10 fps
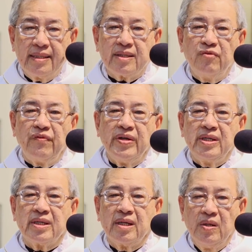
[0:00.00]
tin cũng phải
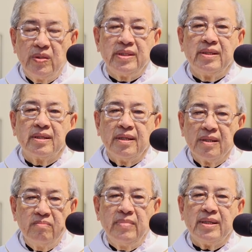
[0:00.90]
được nuôi dưỡng
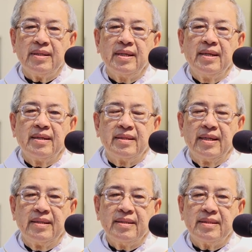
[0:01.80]
đúng mức
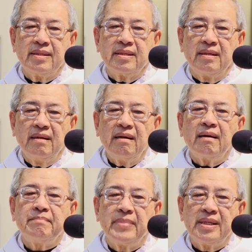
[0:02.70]
Thì đức tin
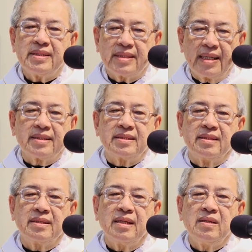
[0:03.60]
đó mới tăng
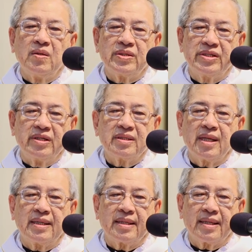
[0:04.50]
trưởng đến độ trưởng
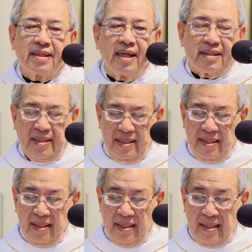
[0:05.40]
thành cần thiết
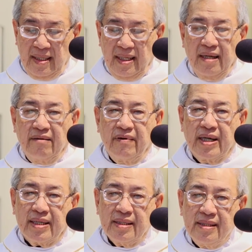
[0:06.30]

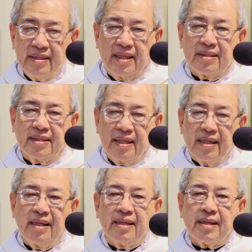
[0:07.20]
Và cái tương thực
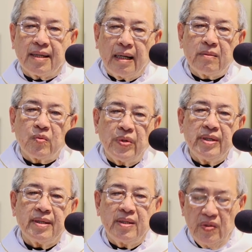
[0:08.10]
thiêng liêng cao
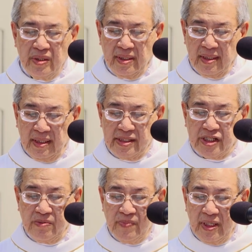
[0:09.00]
quý Để nuôi dưỡng đời
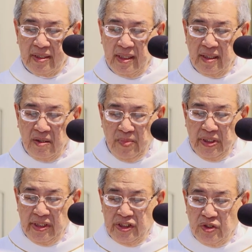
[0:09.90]
sống đức tin của
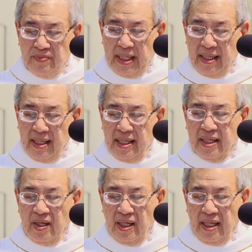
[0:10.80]
mọi người chúng ta
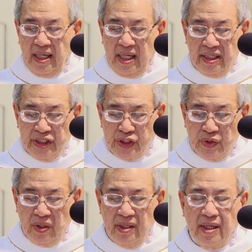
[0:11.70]
Đó là lời
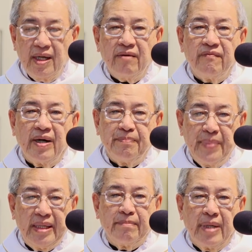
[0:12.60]
Chúa và
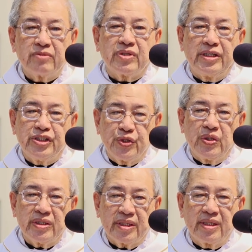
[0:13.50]
mình máu Thánh
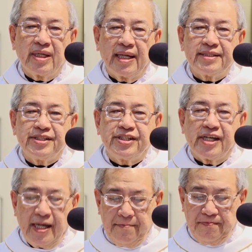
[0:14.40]
Chúa Thưa anh
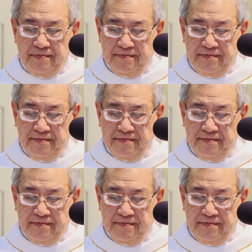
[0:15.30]
chị em